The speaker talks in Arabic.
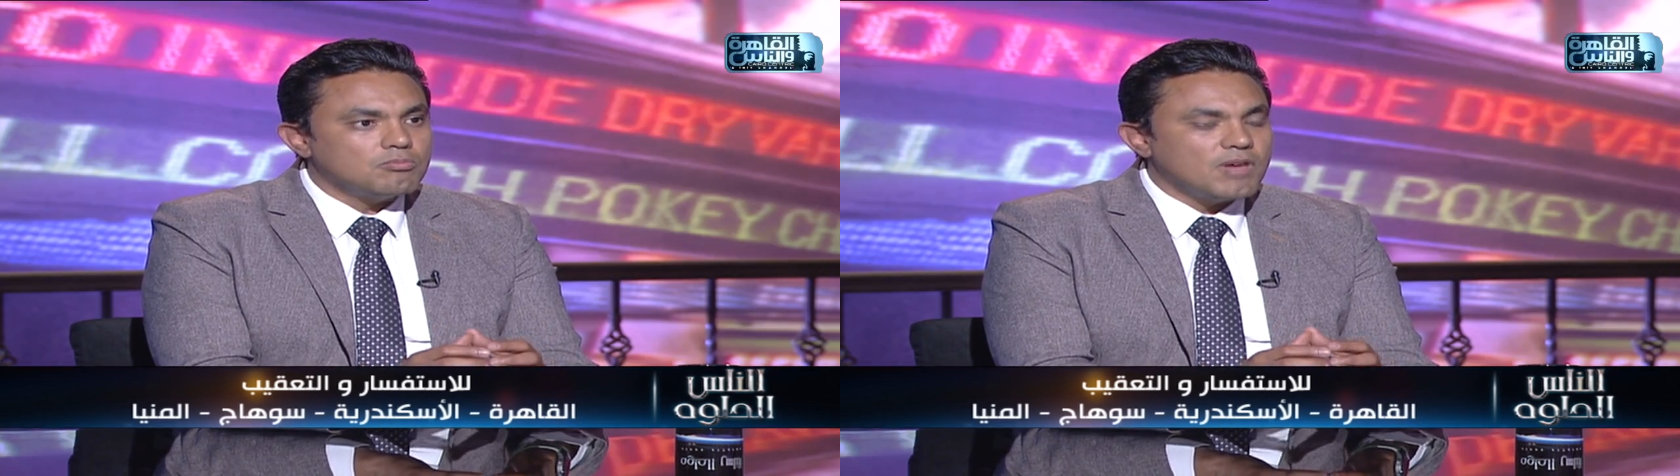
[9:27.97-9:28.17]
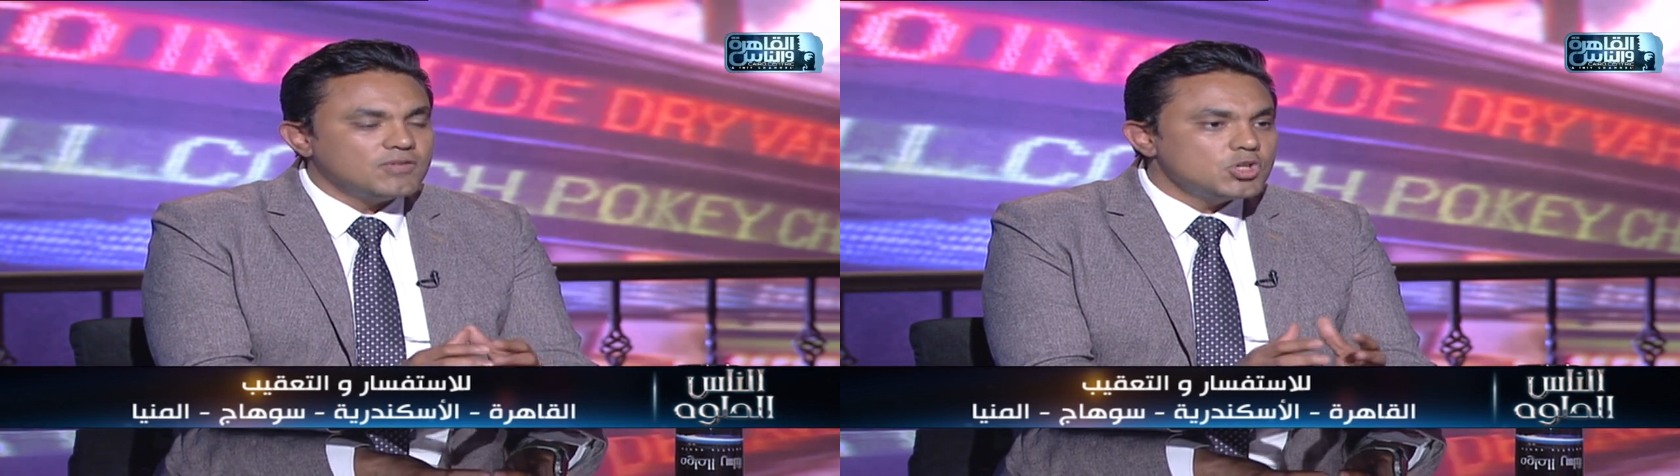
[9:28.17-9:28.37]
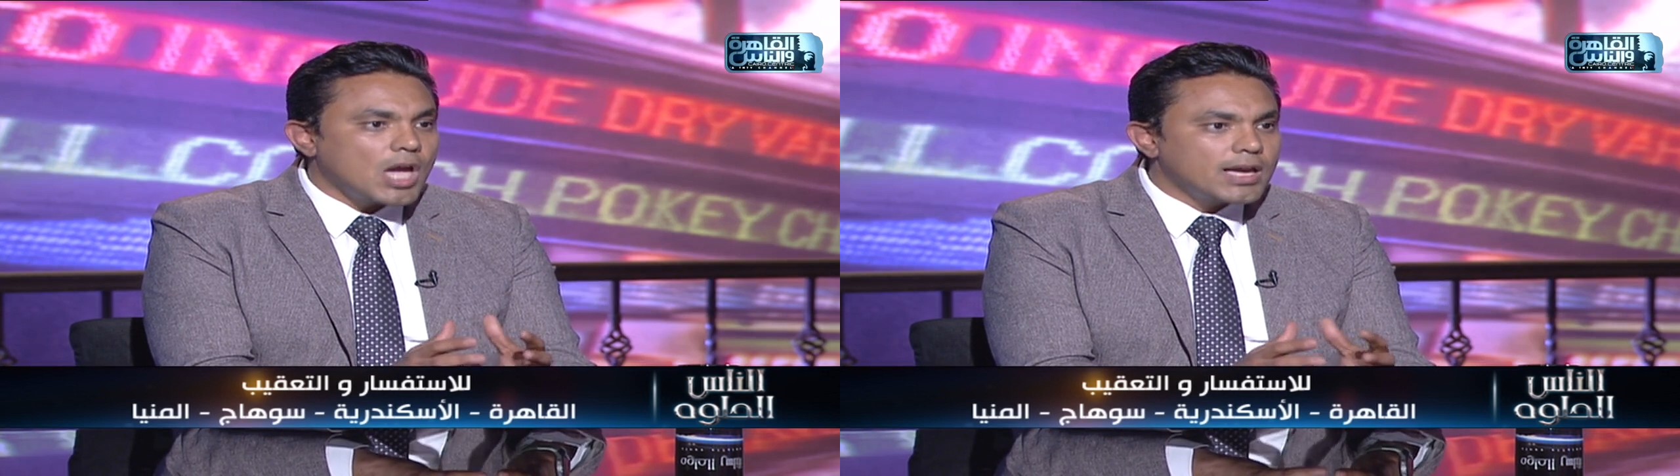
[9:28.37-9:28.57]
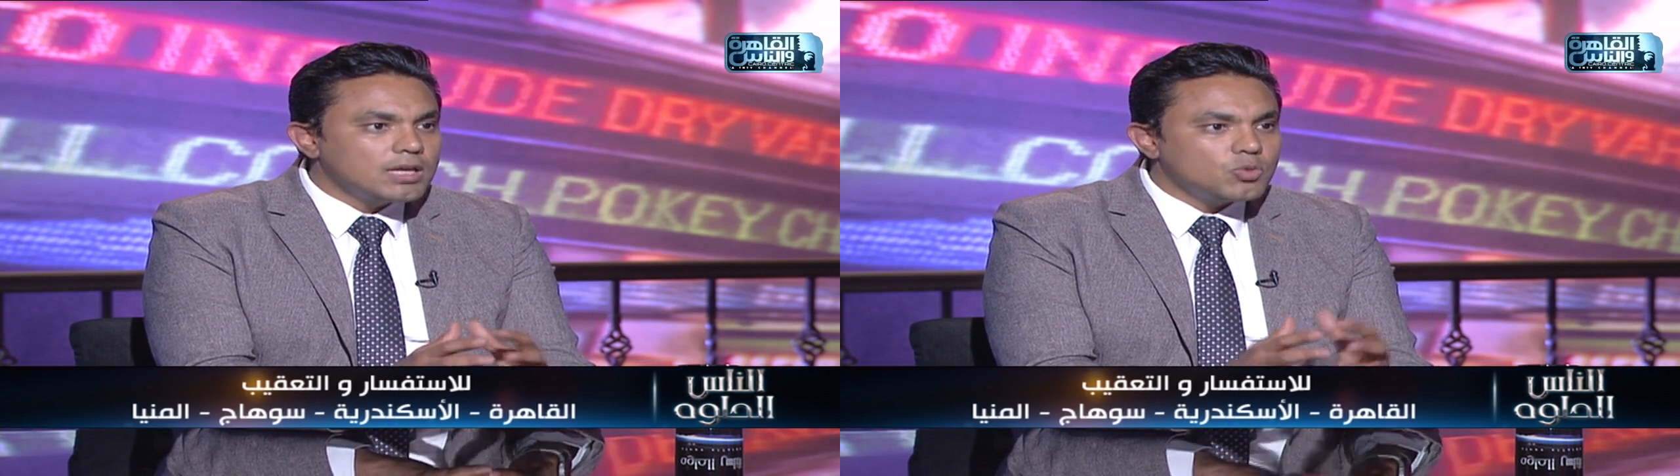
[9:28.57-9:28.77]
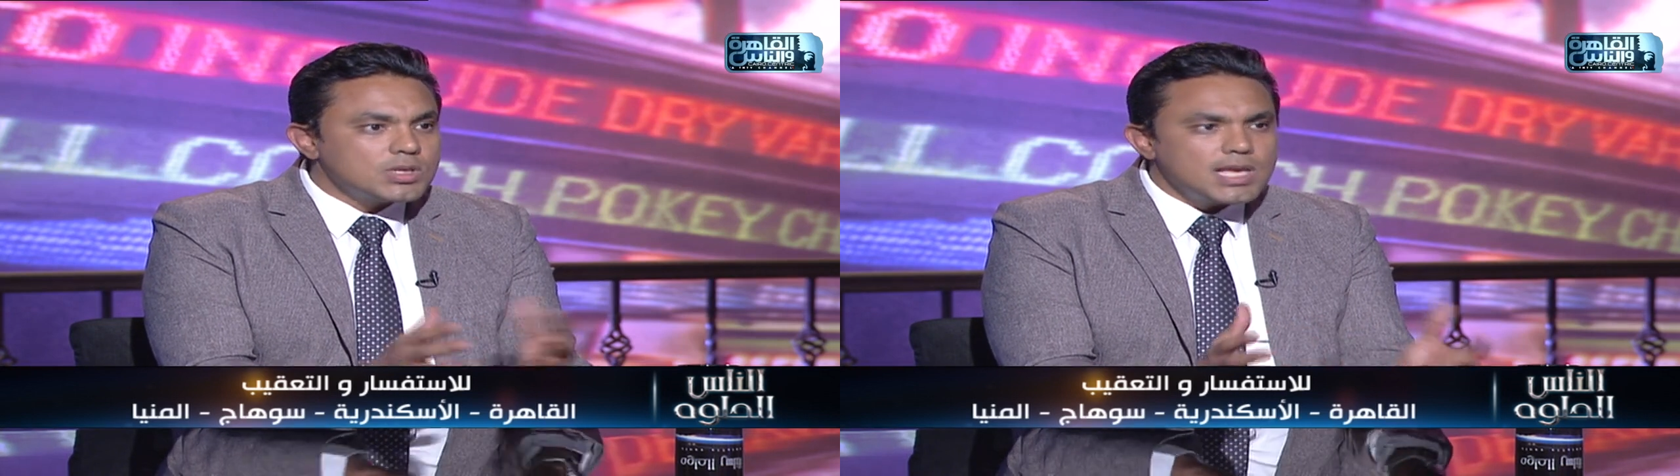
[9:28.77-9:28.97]
ما فيش
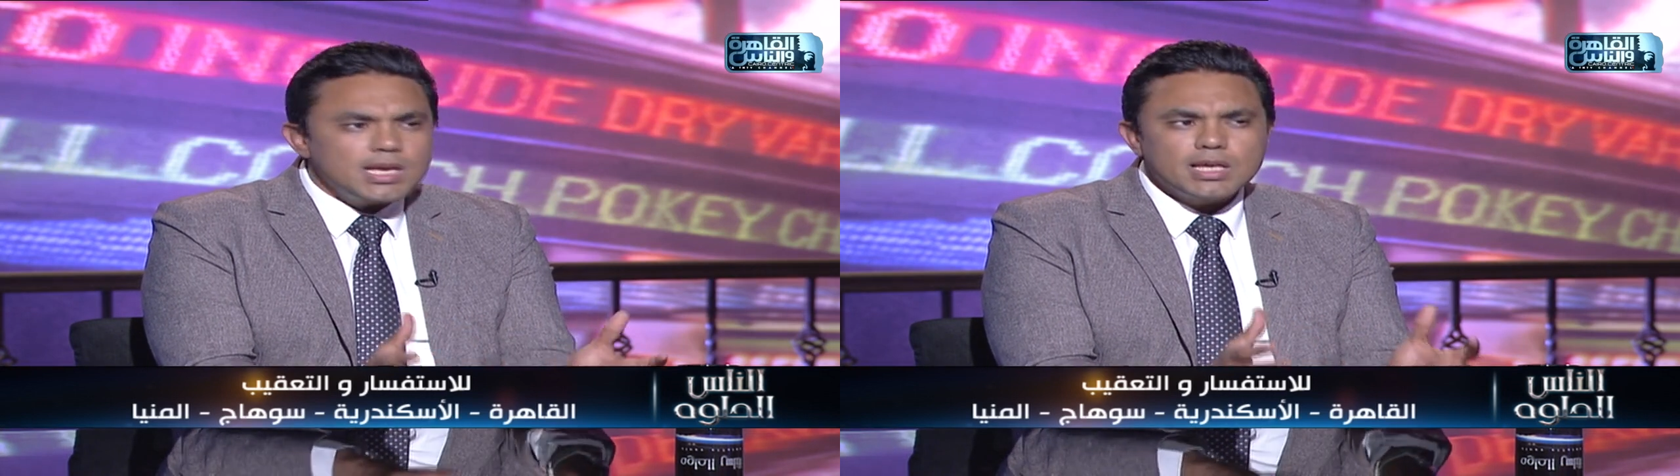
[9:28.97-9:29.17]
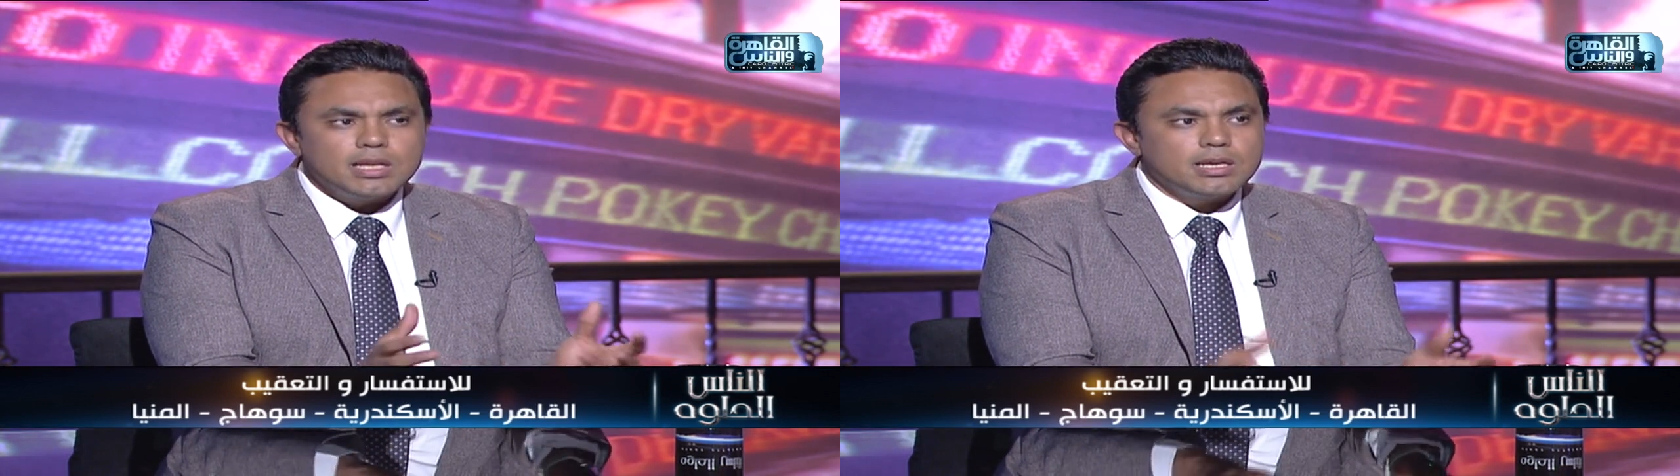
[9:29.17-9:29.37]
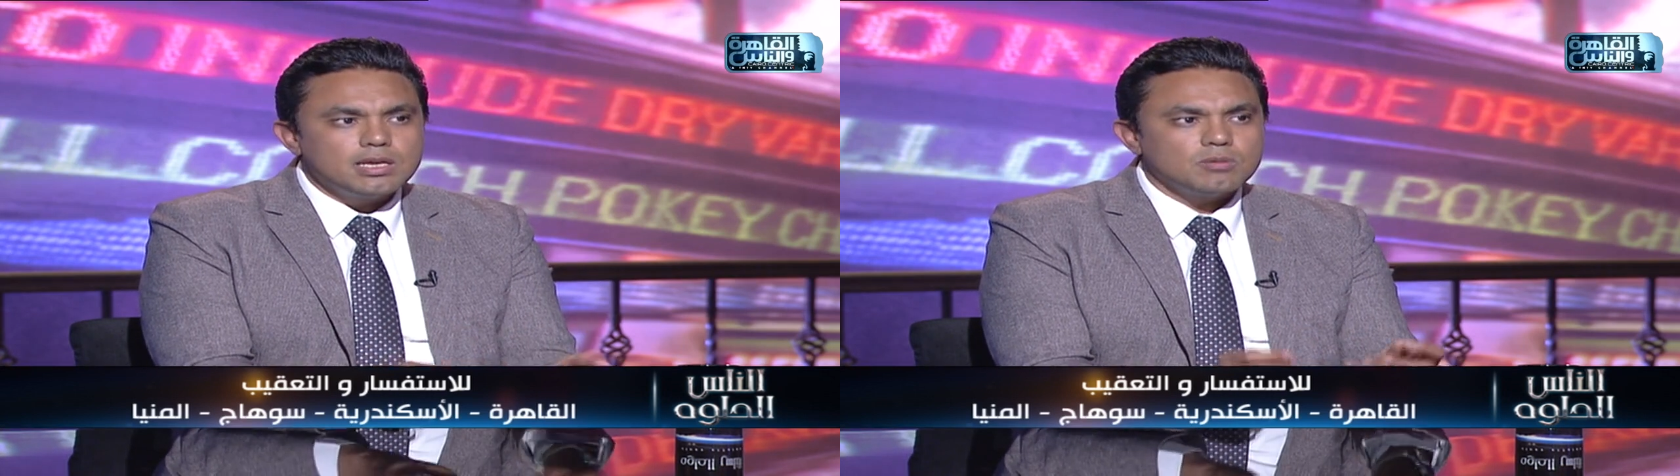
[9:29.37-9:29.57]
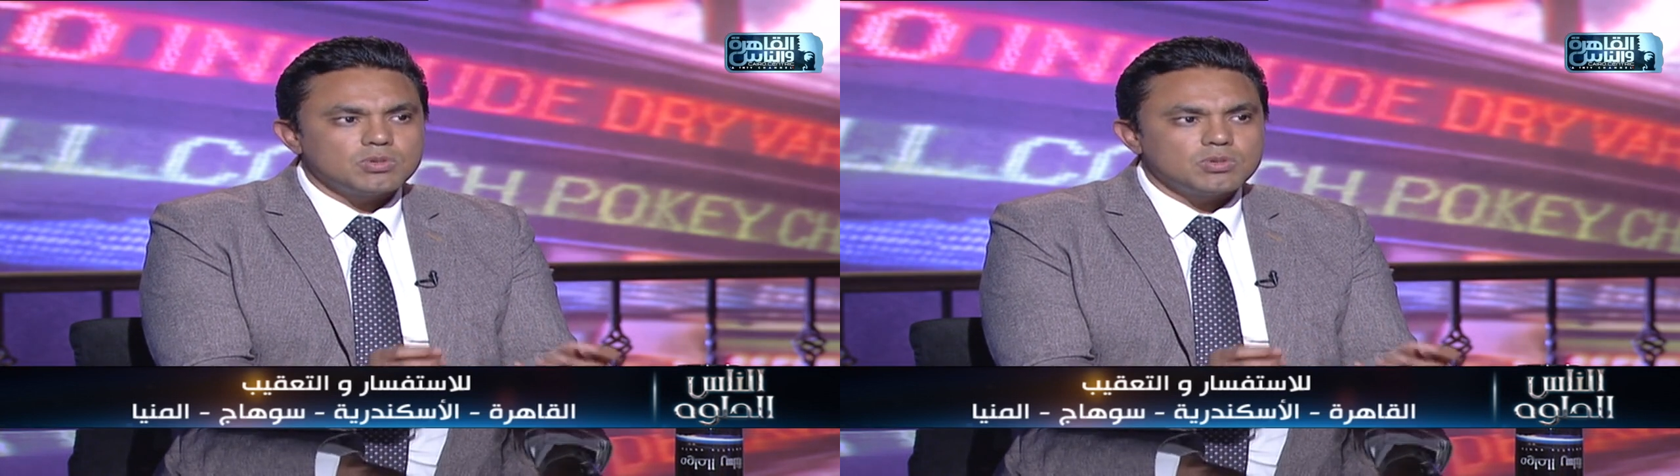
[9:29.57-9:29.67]
حاجات وسائل علاجيه